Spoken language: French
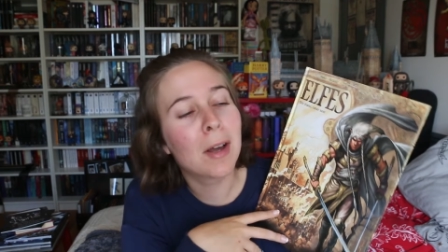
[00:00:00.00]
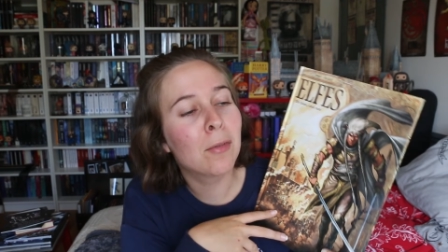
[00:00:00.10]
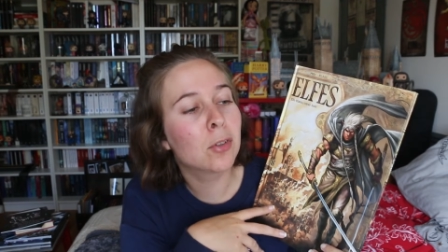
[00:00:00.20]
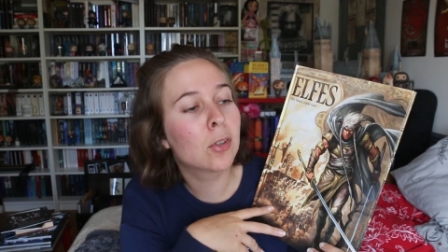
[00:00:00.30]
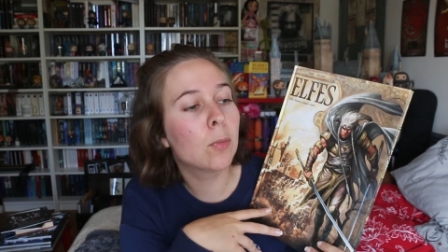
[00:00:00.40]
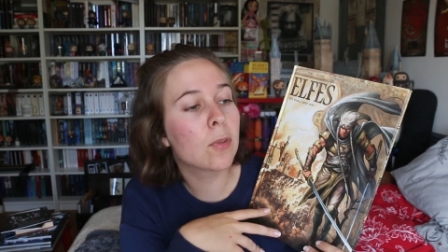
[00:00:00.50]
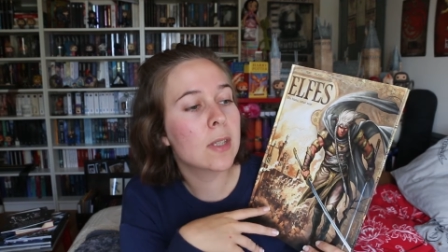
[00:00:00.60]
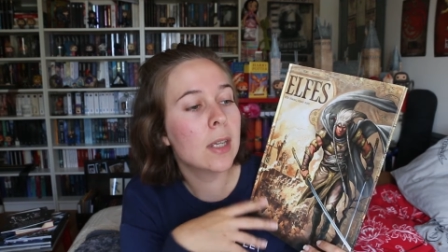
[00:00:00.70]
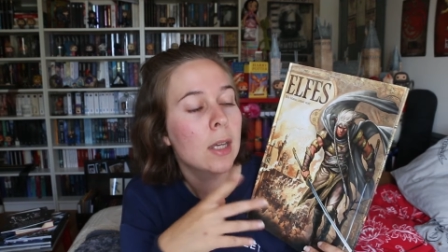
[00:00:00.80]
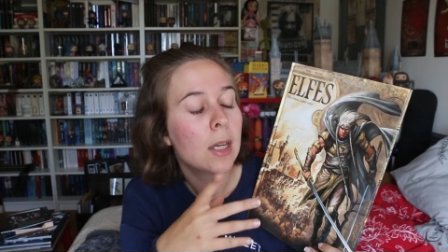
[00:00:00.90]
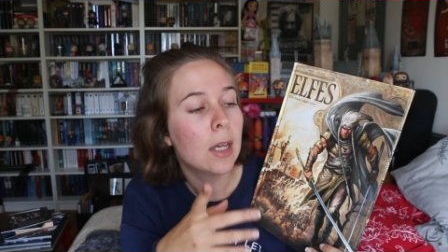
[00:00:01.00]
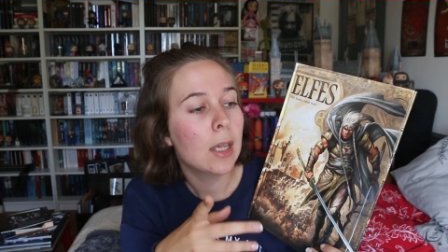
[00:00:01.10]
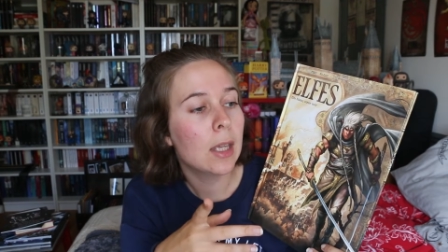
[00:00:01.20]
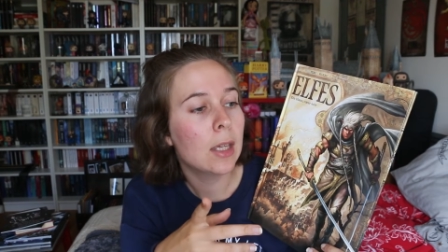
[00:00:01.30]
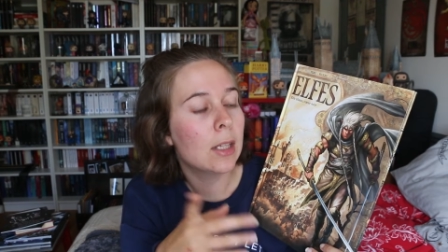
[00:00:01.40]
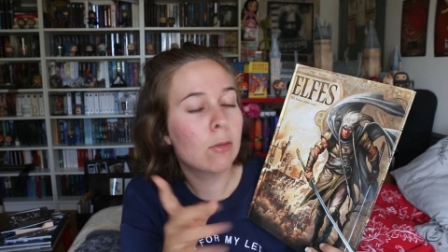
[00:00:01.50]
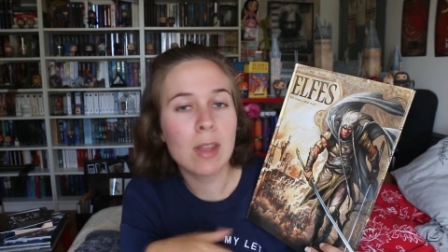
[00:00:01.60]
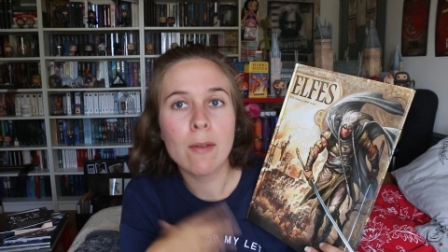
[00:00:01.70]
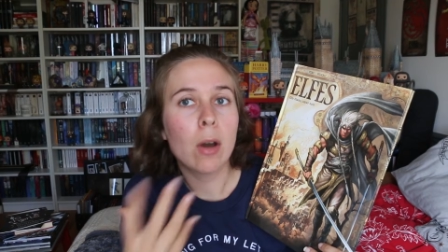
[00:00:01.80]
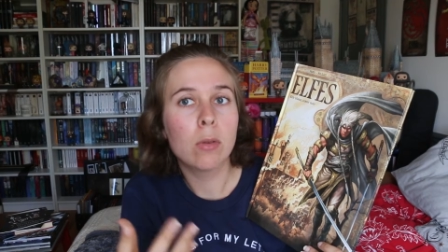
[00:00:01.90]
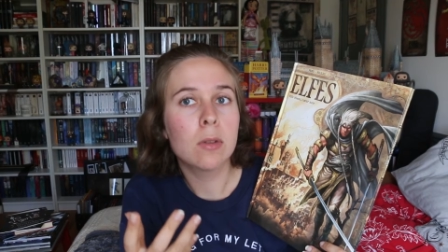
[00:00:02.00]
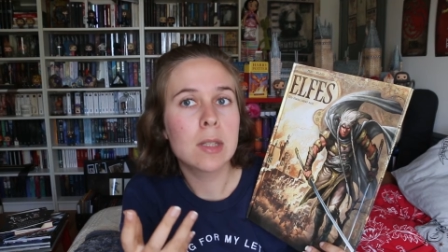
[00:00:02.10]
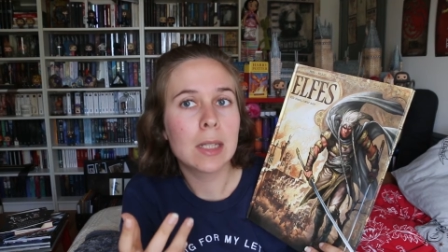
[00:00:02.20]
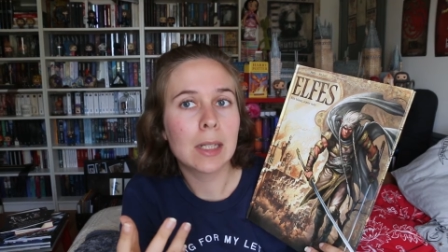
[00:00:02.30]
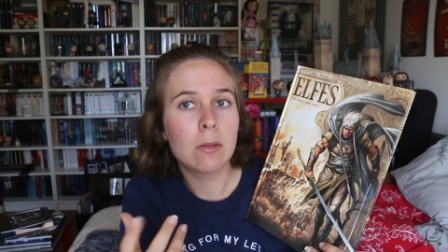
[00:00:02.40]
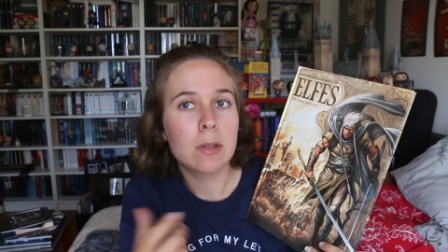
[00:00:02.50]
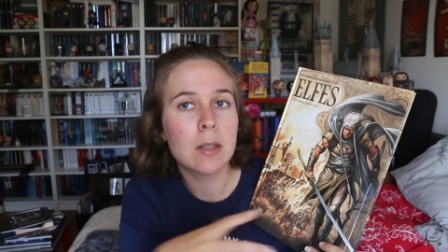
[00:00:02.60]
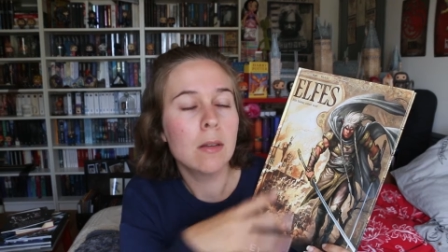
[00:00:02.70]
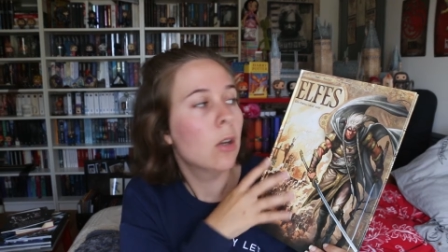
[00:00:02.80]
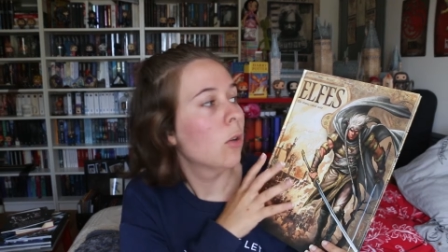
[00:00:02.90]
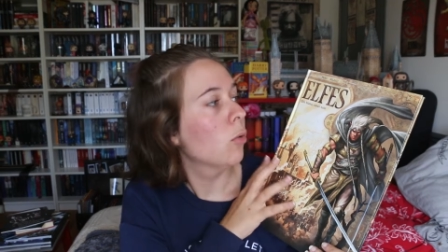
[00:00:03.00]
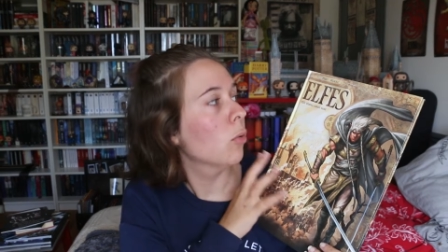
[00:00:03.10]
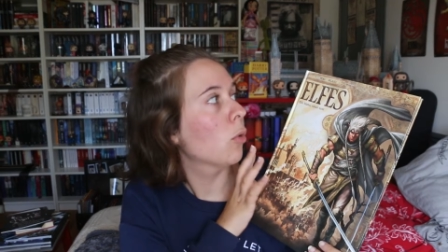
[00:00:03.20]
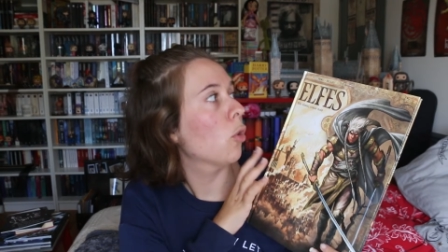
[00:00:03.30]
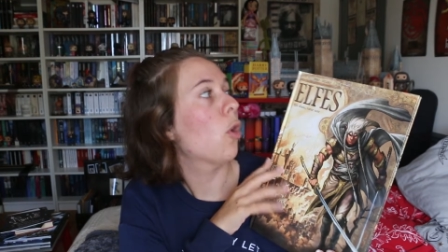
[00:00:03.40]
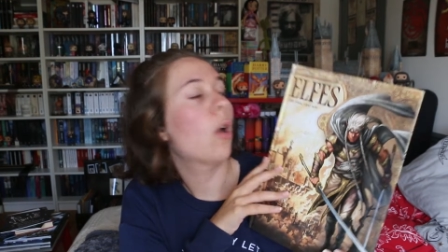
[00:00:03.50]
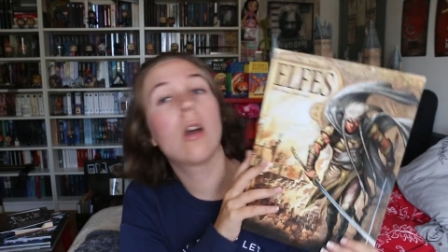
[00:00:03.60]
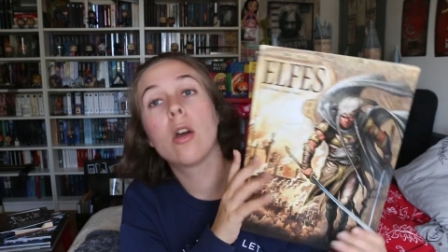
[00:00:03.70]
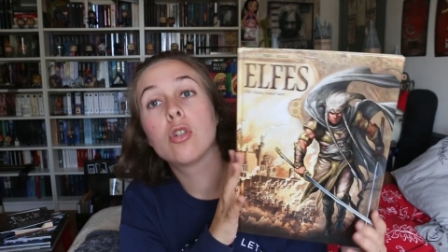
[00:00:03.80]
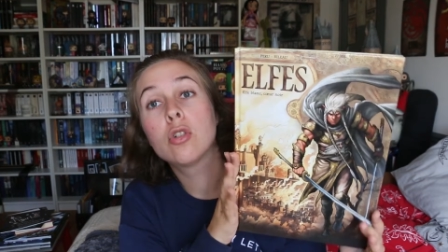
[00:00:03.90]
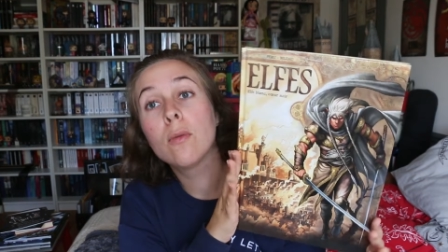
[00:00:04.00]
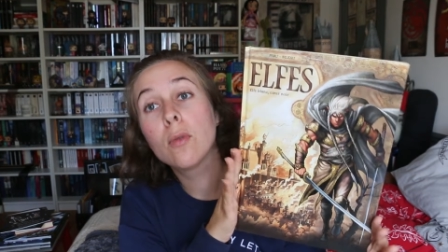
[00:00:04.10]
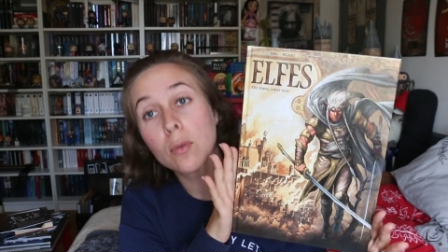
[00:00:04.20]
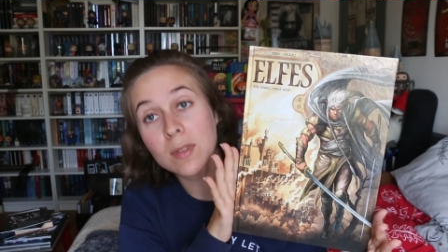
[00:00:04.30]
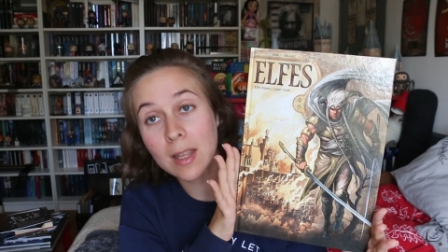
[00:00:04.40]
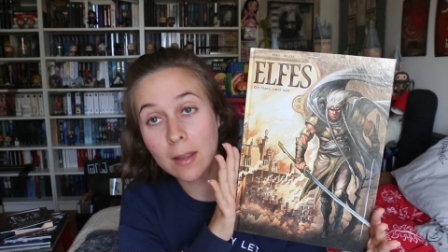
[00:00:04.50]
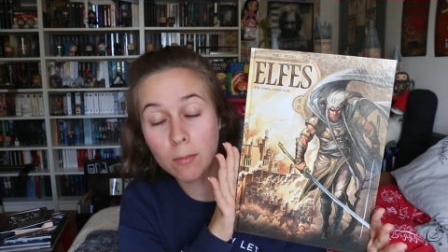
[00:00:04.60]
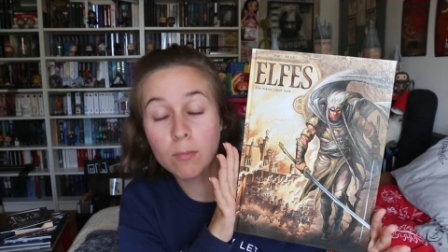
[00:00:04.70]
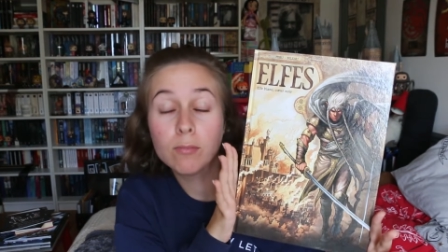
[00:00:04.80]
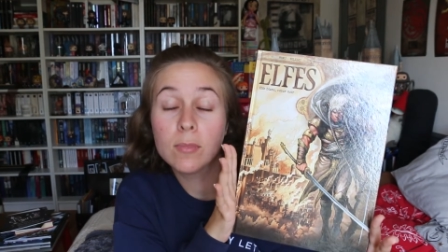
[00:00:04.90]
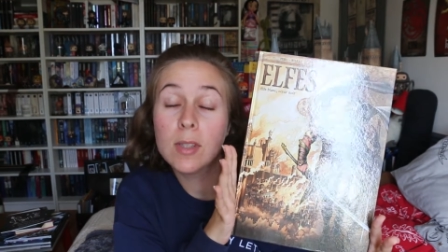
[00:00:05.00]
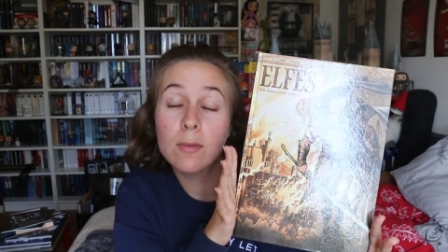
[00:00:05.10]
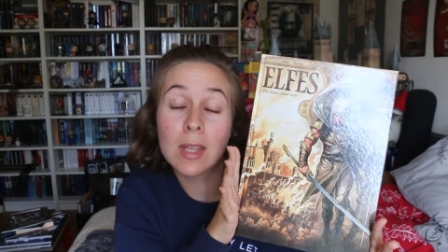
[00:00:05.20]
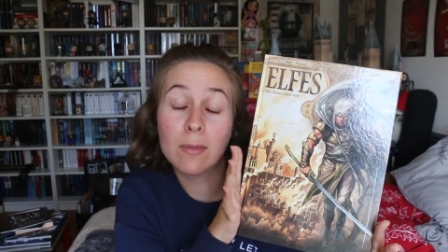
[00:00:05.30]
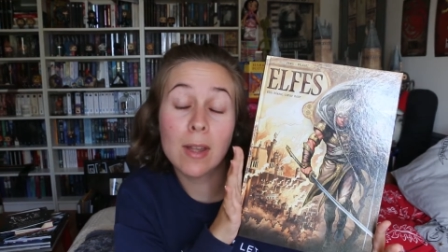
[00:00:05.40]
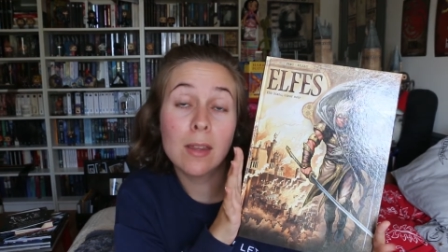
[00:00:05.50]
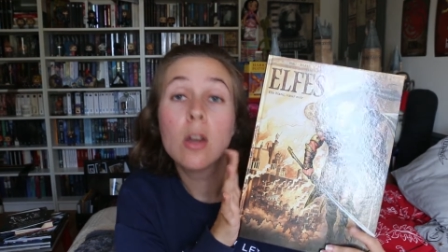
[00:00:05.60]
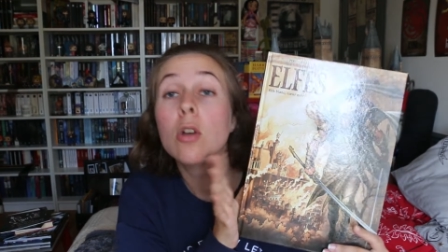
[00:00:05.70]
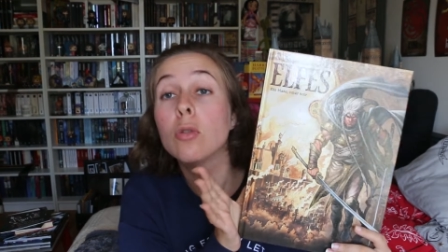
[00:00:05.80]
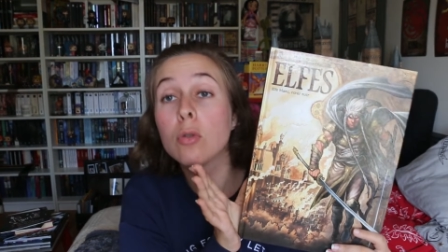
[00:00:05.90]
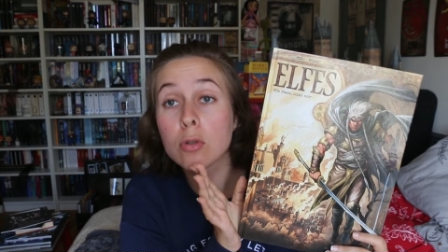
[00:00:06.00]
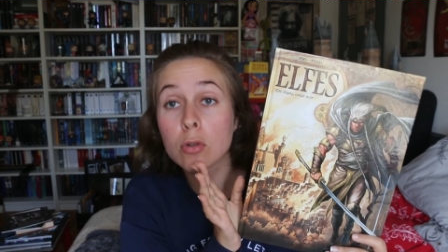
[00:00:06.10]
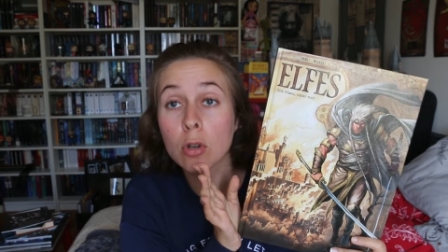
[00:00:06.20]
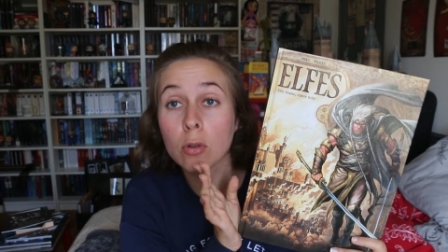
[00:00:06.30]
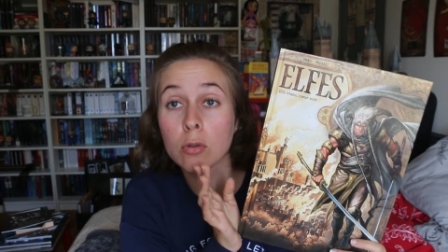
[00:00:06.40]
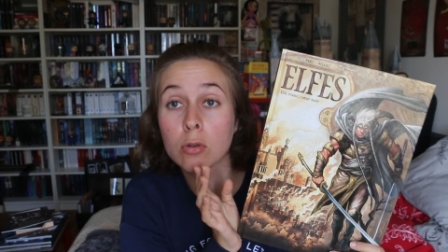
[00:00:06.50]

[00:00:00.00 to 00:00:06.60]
voilà, avant de commencer. Et il doit y avoir une autre série aussi. Donc je vous conseille, si vous êtes fan de ce genre de